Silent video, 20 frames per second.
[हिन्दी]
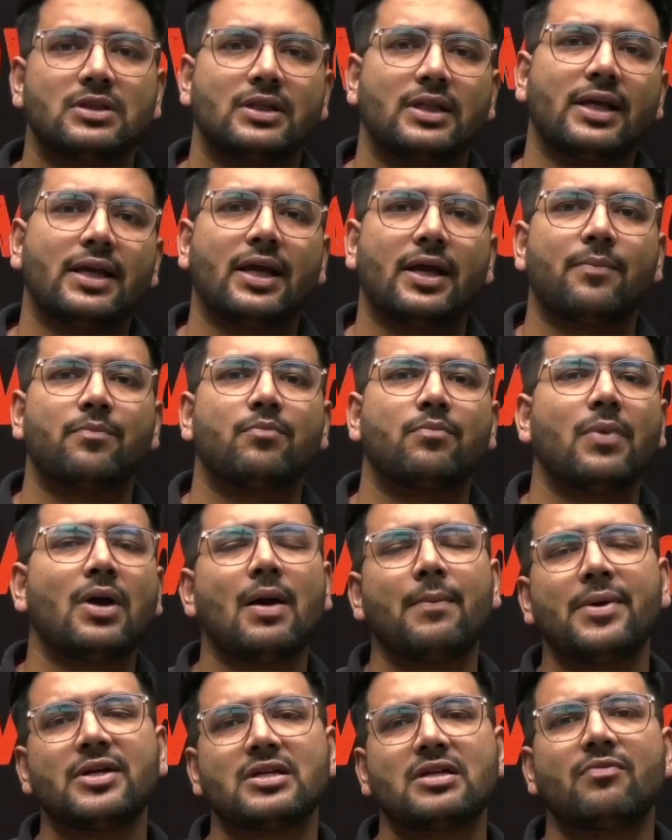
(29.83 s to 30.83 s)
देखिए मैं
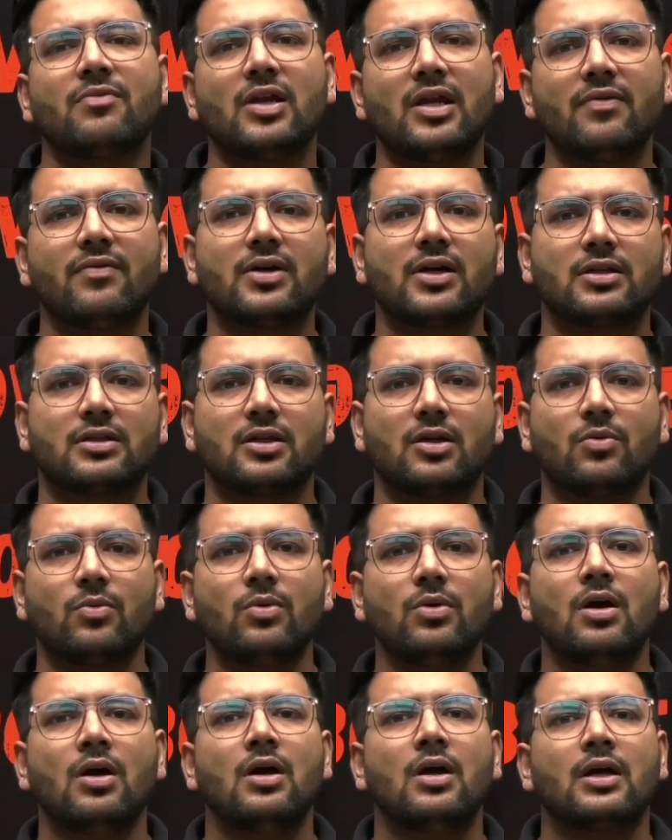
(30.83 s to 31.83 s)
हमेशा बिलीव करता
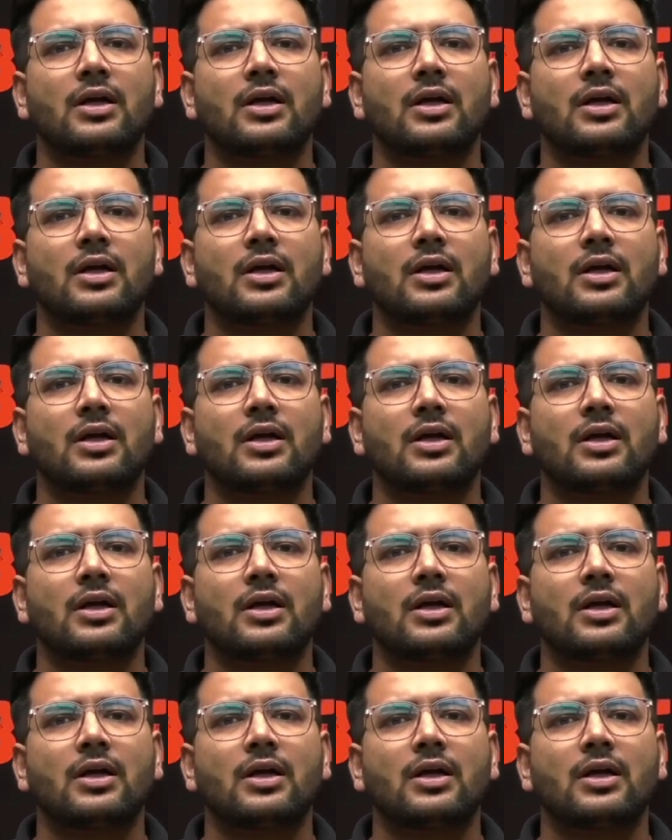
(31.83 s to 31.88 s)
हूं